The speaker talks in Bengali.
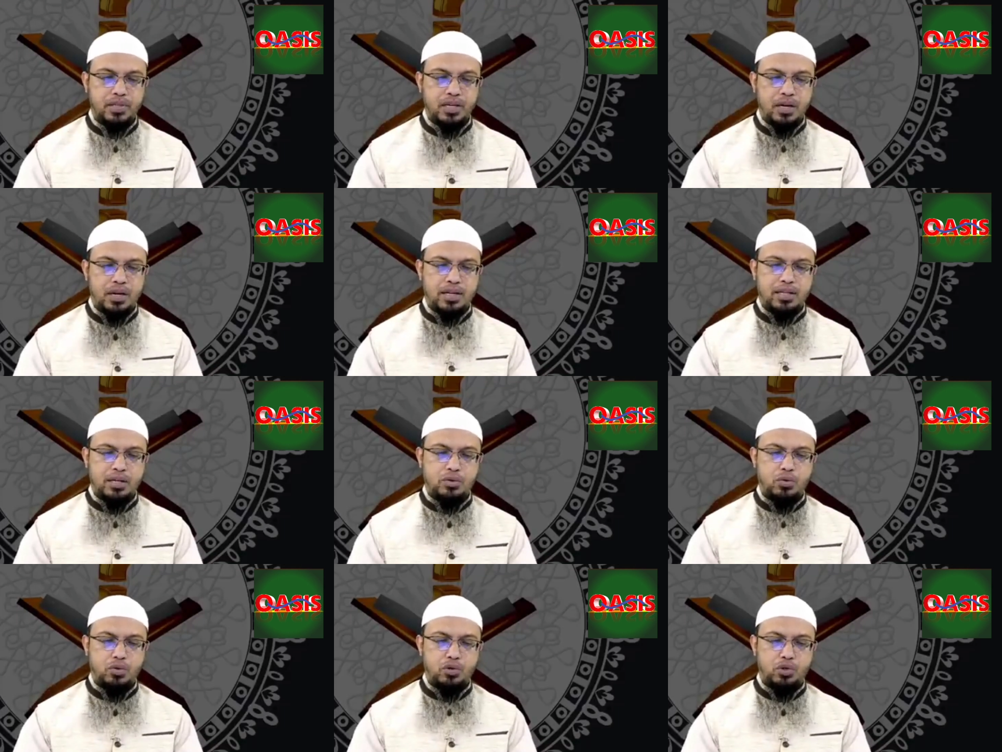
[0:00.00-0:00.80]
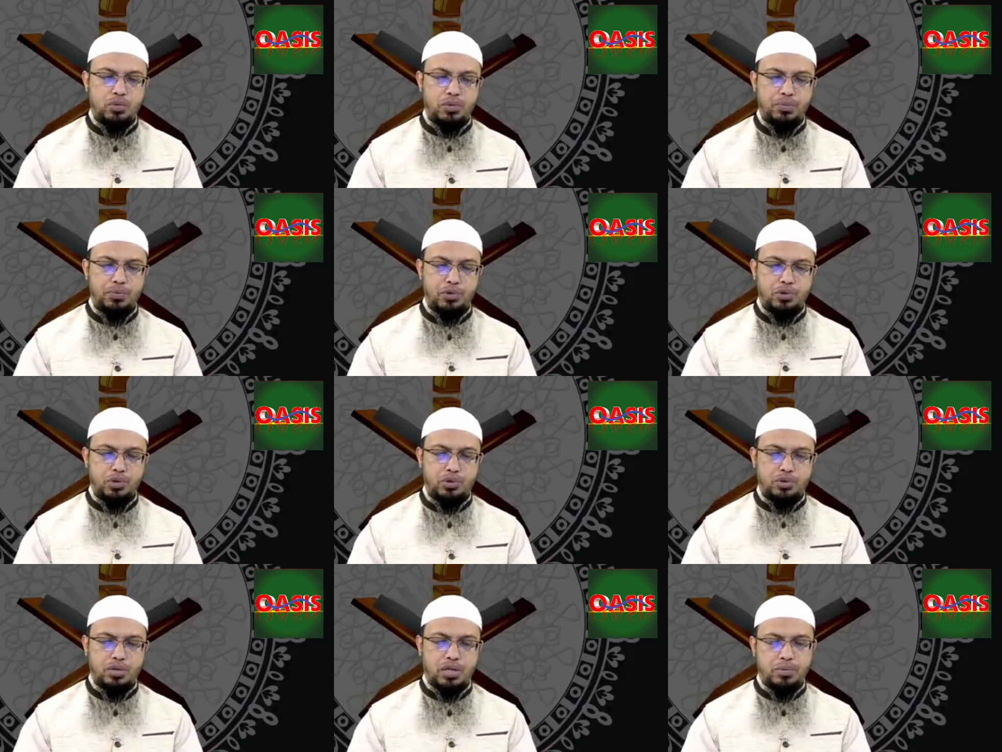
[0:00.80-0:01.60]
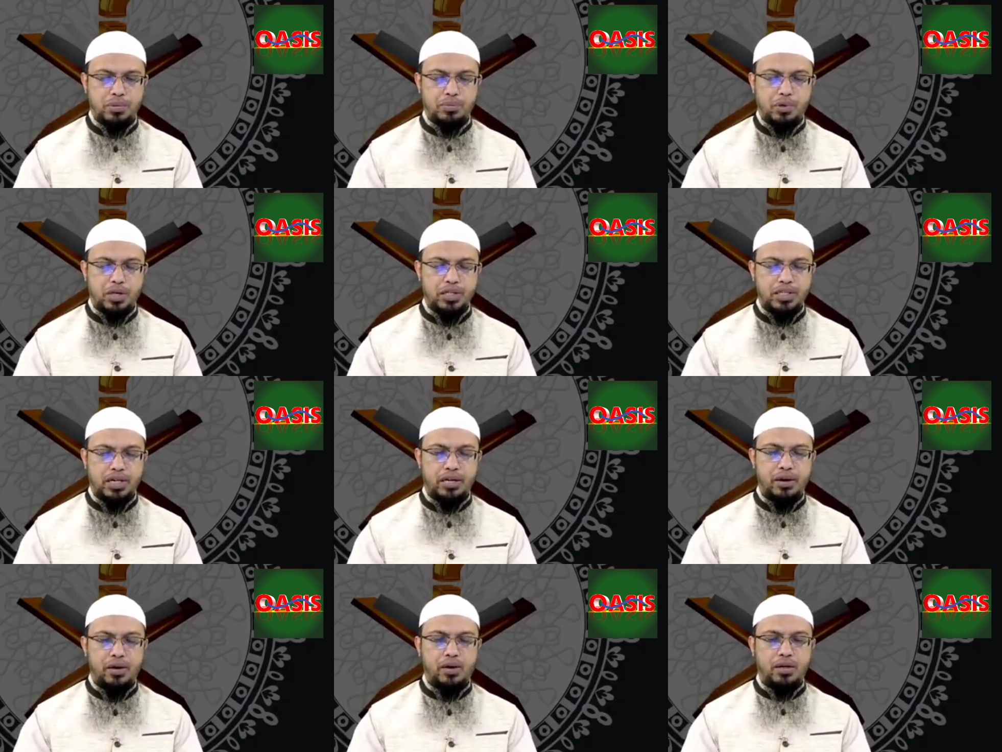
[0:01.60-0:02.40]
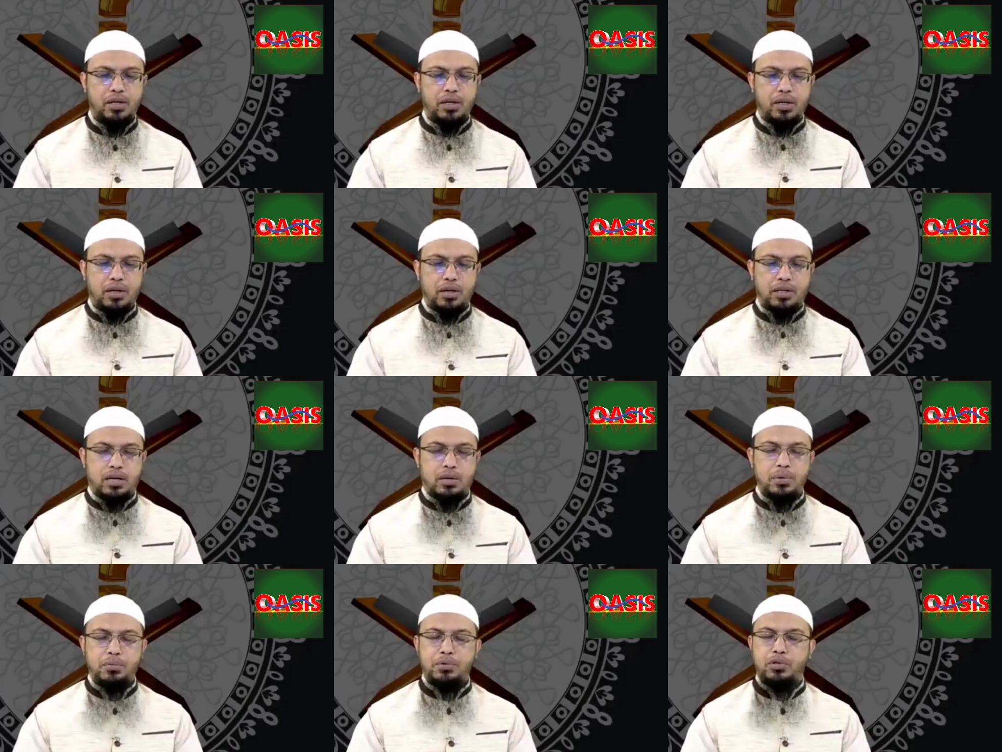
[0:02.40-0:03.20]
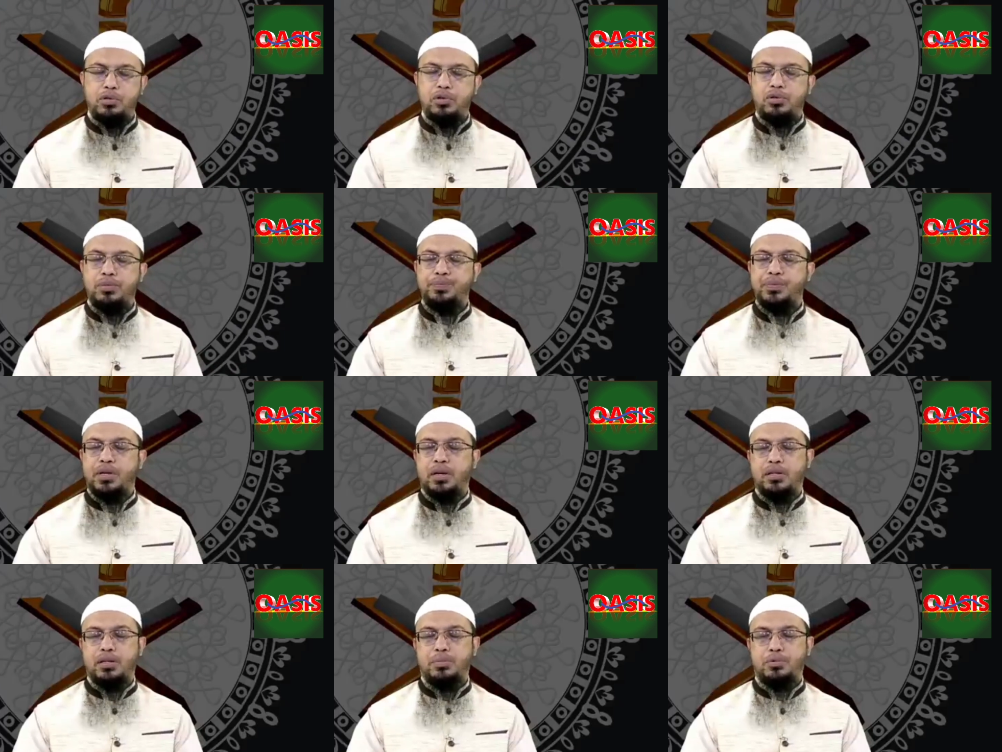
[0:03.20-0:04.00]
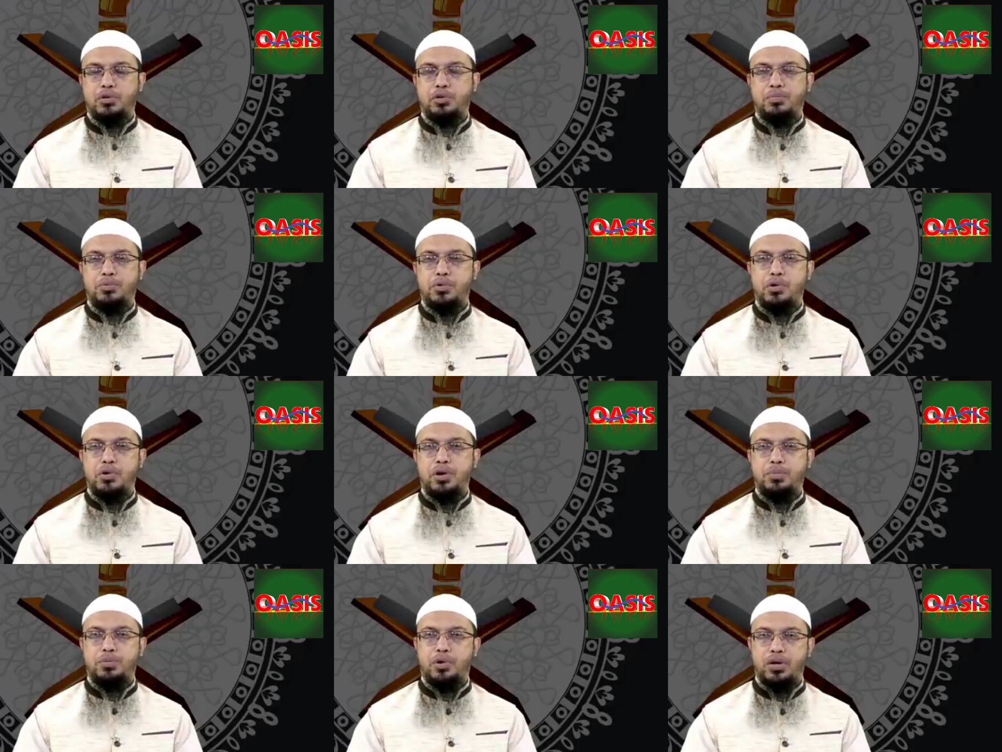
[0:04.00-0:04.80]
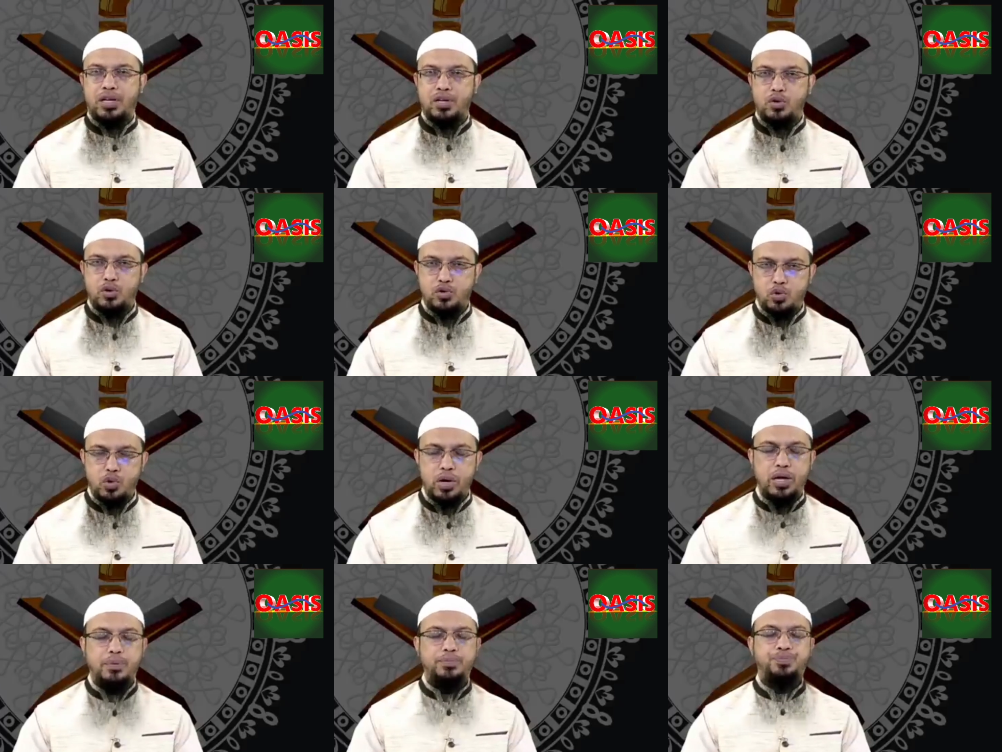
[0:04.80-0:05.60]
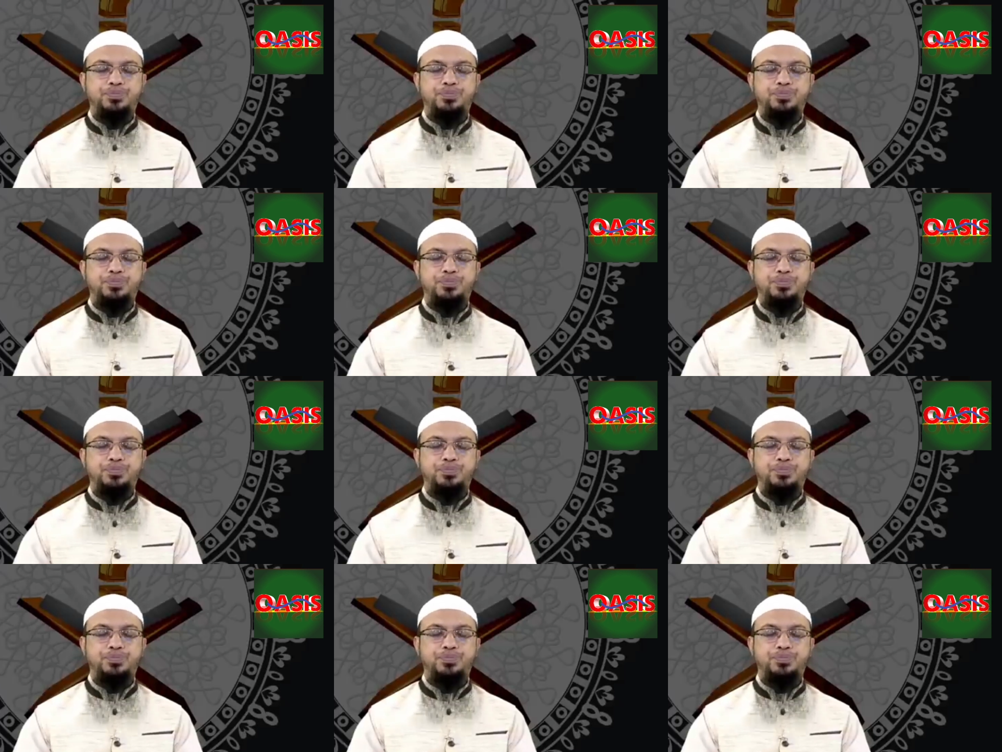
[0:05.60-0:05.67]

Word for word: রাতের কোন সময় পর্যন্ত তারাবি পড়া যায় তারাবি মূলত রাতের প্রথম প্রহরে পড়াটাই হলো শুননা